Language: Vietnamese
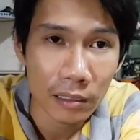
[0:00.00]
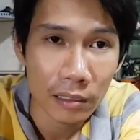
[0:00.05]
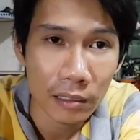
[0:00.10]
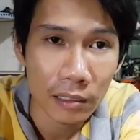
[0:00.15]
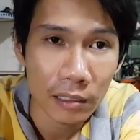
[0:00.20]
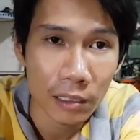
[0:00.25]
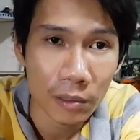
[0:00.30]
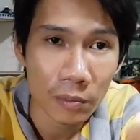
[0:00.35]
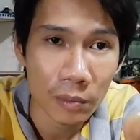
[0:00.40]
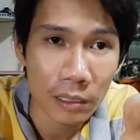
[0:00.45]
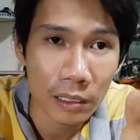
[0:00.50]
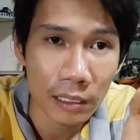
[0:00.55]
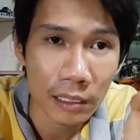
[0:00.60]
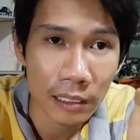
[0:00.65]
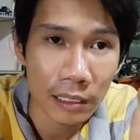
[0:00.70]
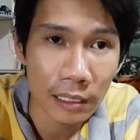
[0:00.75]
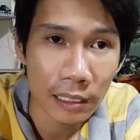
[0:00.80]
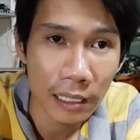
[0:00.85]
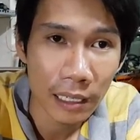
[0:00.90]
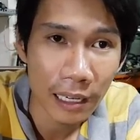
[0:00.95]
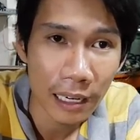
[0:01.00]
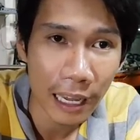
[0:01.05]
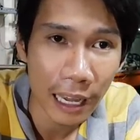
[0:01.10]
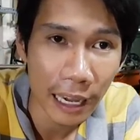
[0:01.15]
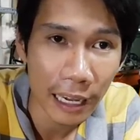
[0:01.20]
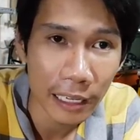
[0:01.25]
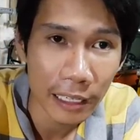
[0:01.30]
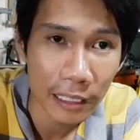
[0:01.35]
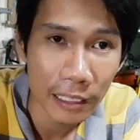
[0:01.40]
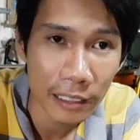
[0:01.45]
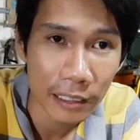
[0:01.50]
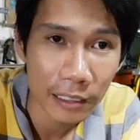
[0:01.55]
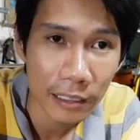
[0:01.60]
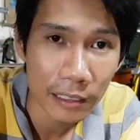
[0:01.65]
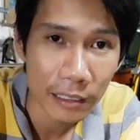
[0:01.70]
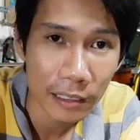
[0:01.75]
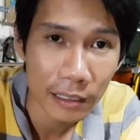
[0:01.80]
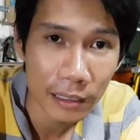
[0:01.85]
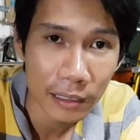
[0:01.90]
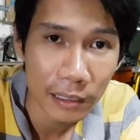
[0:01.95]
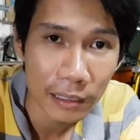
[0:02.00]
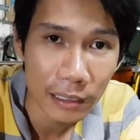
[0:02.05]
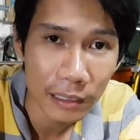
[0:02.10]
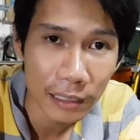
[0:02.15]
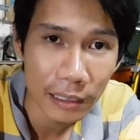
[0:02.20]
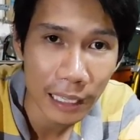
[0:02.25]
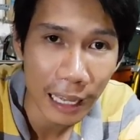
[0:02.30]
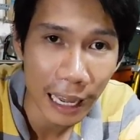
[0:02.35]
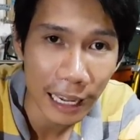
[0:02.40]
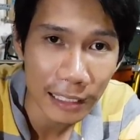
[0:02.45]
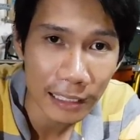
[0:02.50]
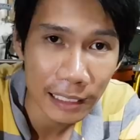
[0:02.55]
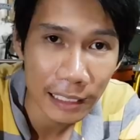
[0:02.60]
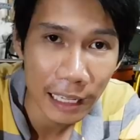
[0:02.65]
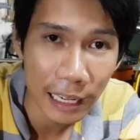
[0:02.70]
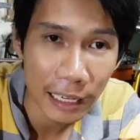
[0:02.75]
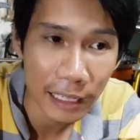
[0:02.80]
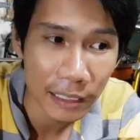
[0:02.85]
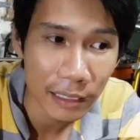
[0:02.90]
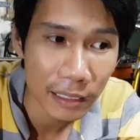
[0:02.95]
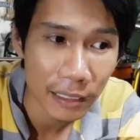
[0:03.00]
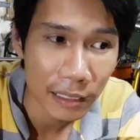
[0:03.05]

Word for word: xong rồi siết lại thả tay thắng